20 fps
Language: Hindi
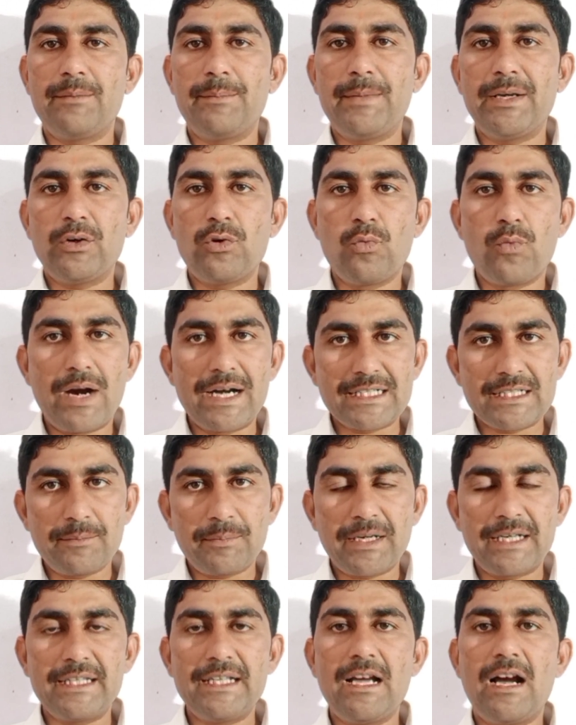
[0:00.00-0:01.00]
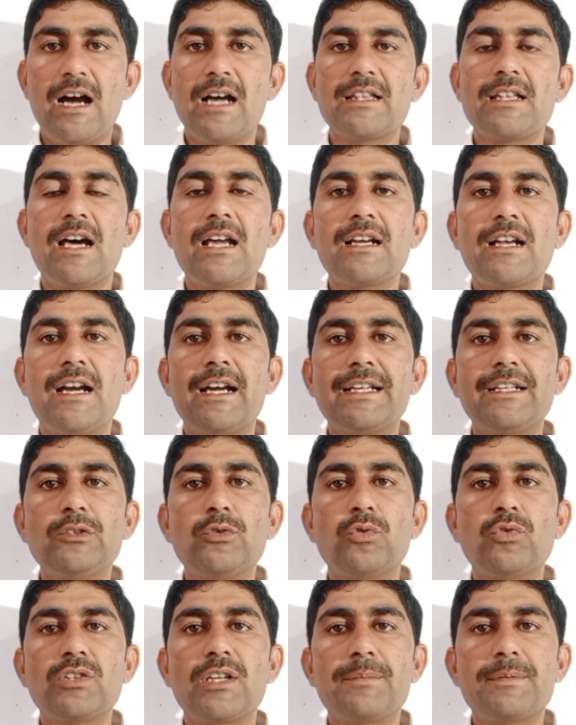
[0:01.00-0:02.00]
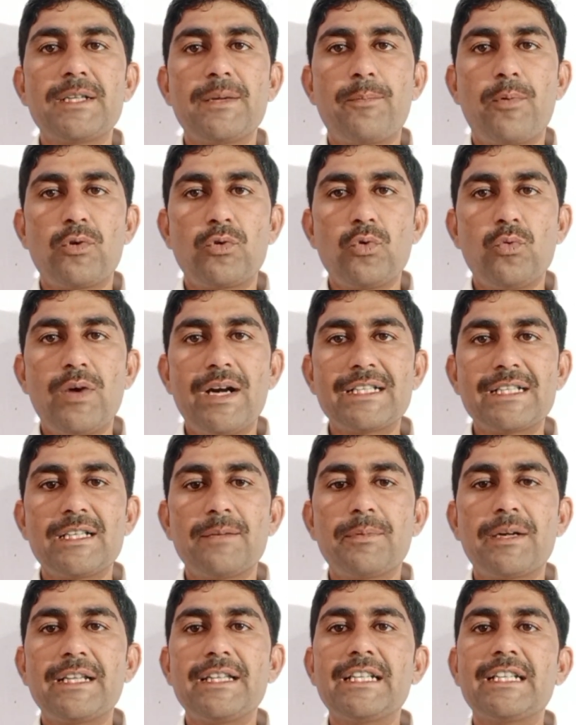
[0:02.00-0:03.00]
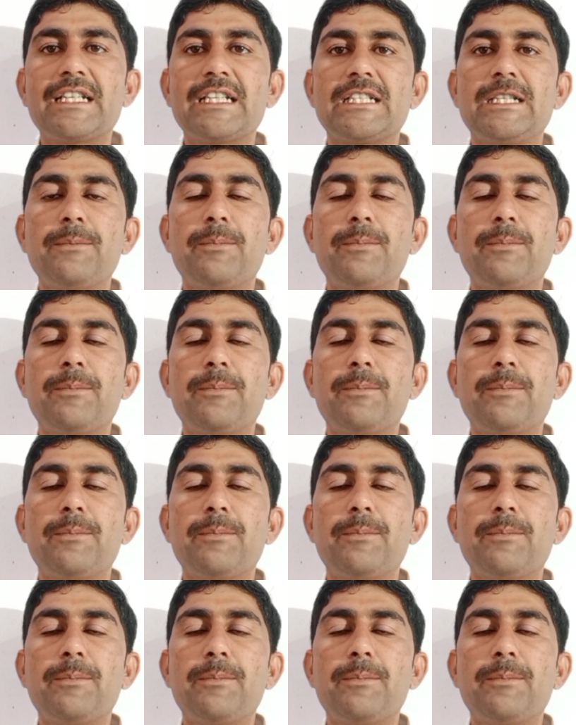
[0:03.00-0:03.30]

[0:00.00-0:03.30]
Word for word: मेरे को व्हाट्सअप कर दे आधार कार्ड की दोनों तरफ से फोटो व्हाट्सअप कर दे किसी